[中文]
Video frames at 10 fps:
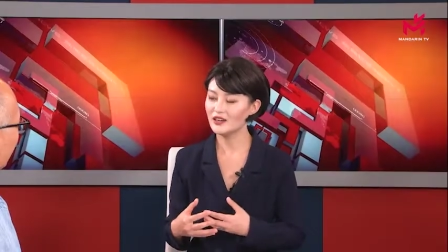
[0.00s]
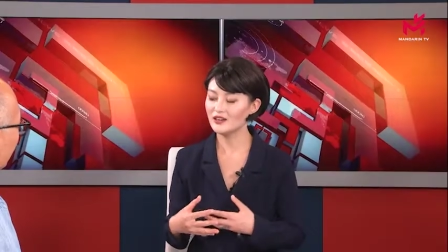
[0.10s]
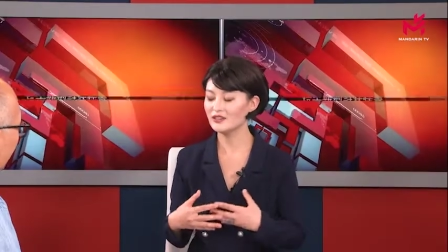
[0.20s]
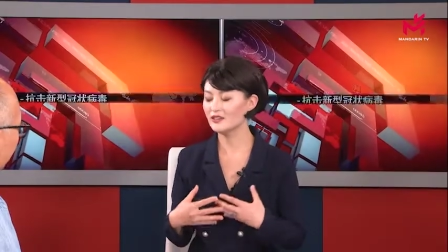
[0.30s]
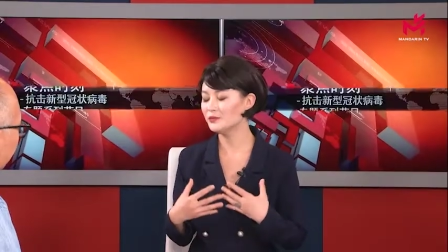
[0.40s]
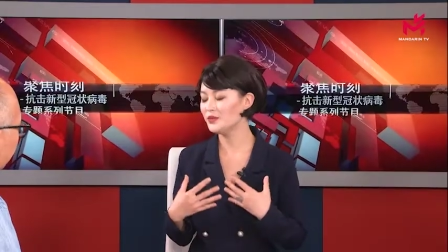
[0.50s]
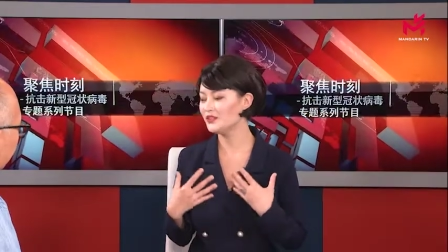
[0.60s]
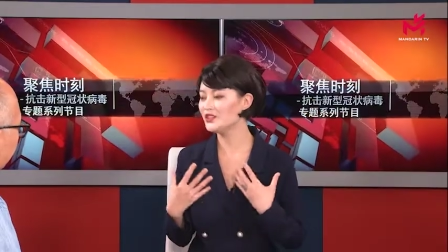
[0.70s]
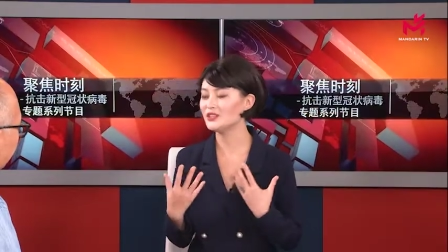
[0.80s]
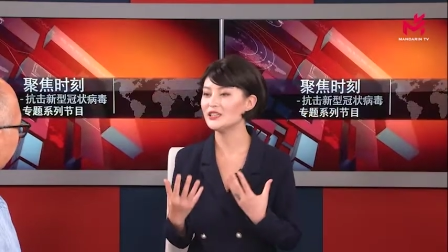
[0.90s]
可能
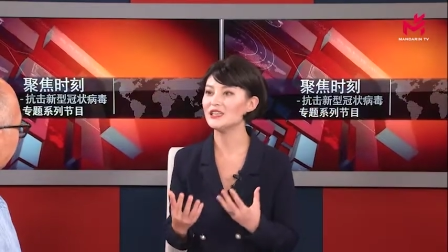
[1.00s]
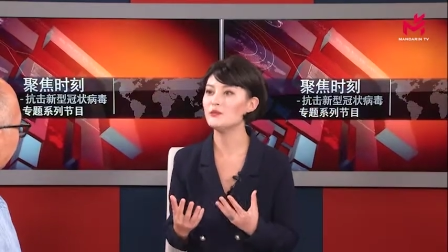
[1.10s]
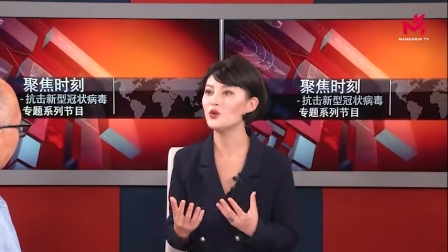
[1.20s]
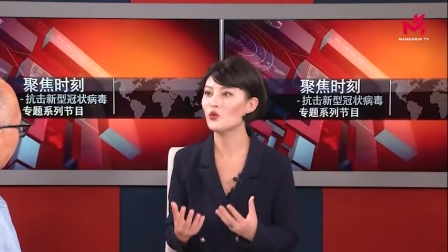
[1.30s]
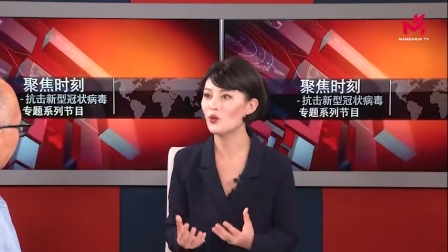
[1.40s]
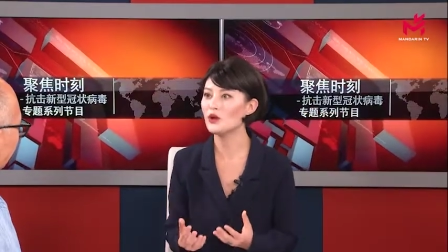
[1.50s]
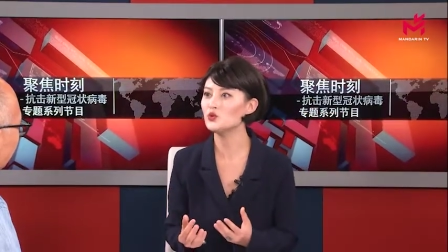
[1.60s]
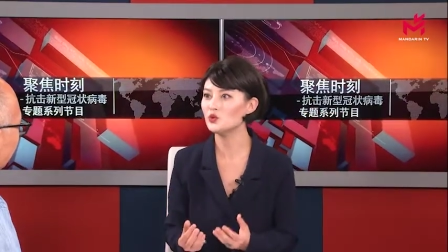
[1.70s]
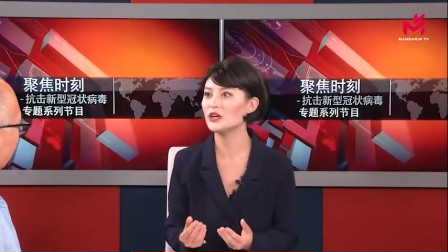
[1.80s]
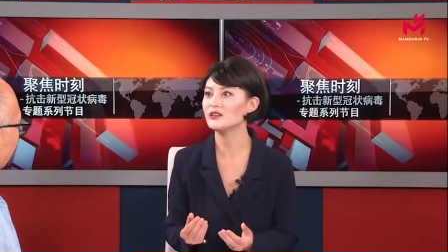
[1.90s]
平时大家没有关
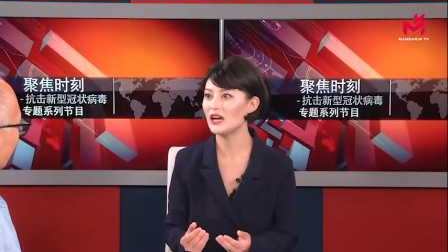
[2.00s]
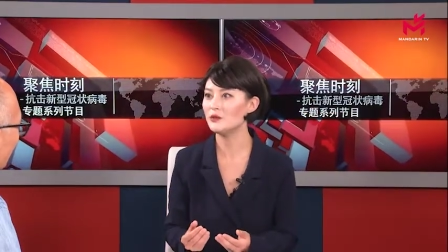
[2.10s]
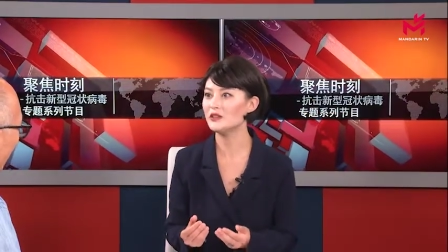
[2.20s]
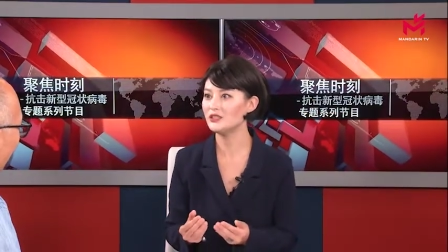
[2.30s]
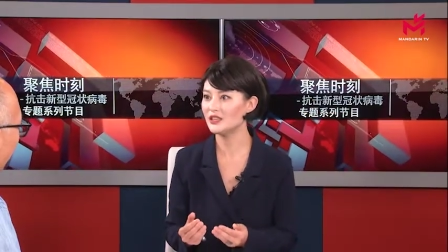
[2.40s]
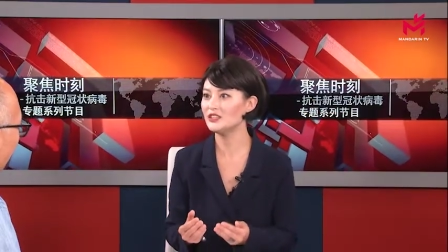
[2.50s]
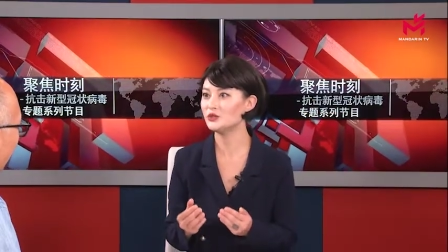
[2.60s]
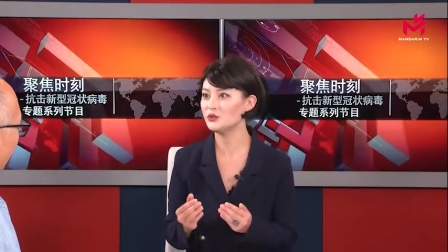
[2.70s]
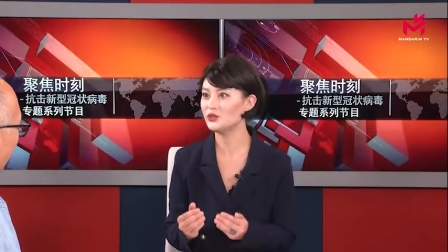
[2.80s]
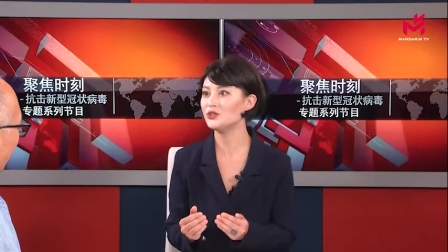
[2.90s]
注到他们，但是
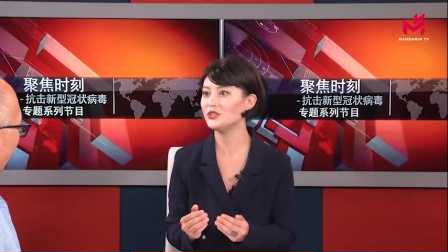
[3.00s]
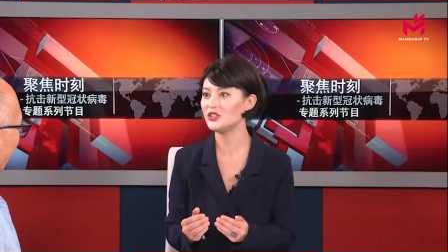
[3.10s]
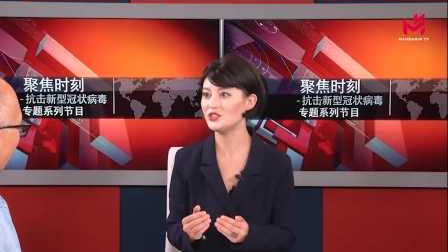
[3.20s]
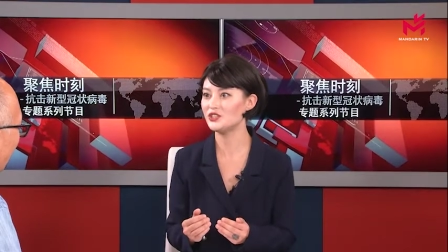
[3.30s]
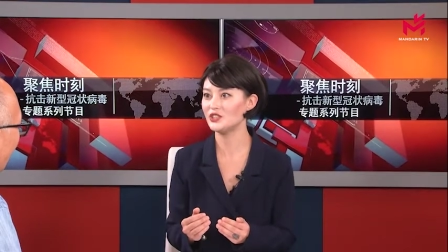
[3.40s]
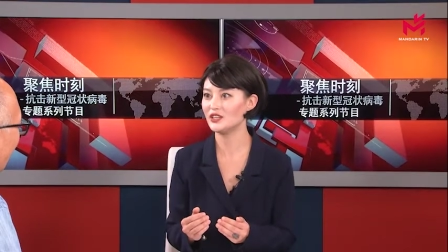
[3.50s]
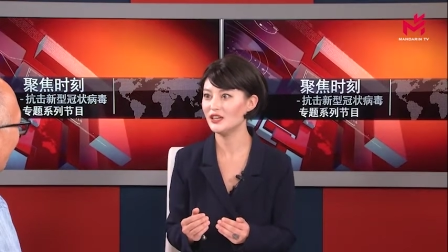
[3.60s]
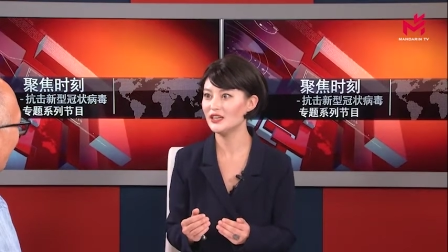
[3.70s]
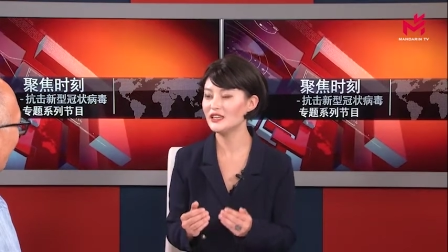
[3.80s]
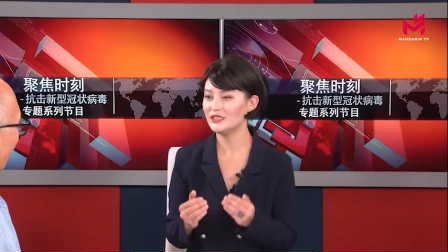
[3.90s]
又确确实实的
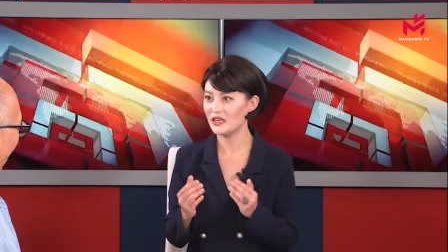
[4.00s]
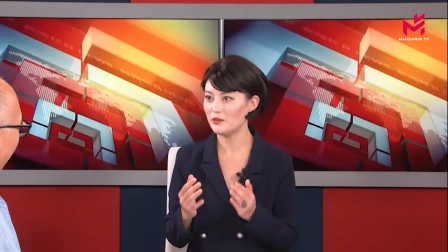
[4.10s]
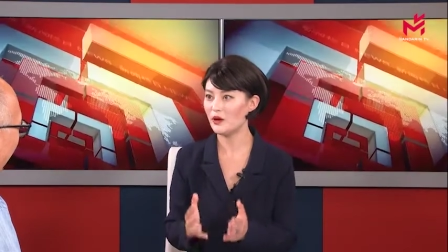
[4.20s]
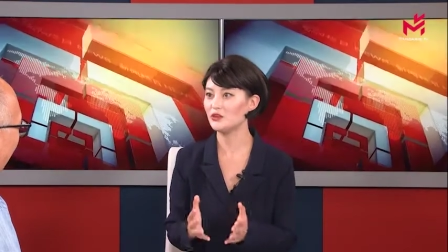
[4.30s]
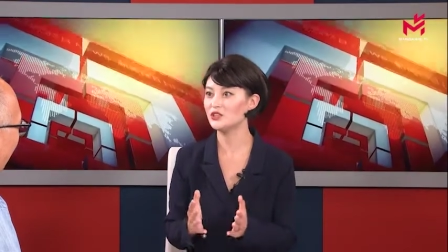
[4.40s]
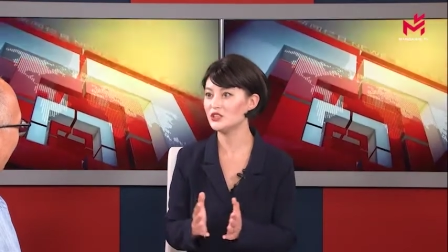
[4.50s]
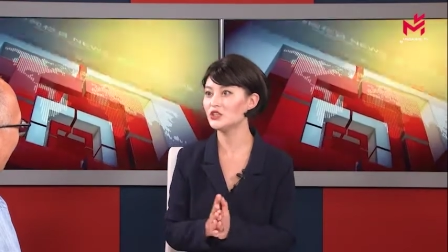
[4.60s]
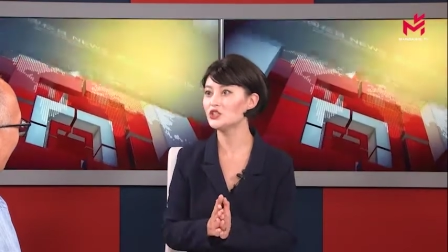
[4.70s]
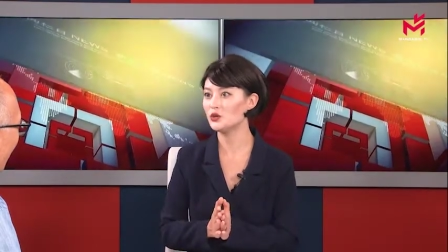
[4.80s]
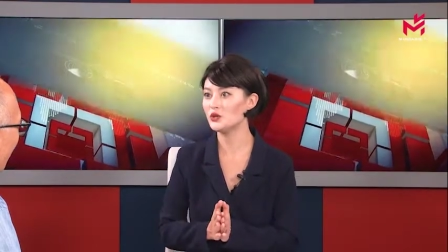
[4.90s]
在保持这
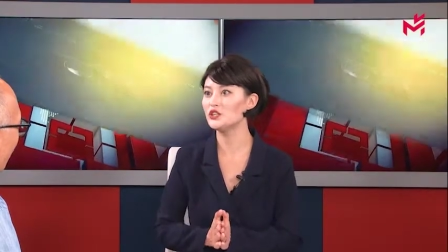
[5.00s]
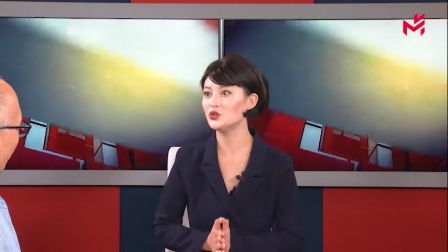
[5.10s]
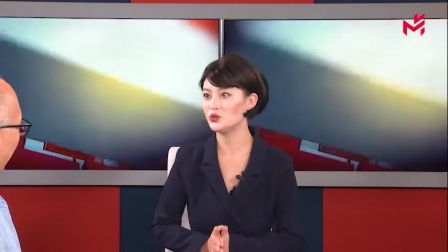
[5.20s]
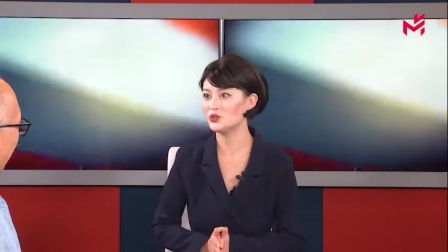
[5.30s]
个社会秩序。对，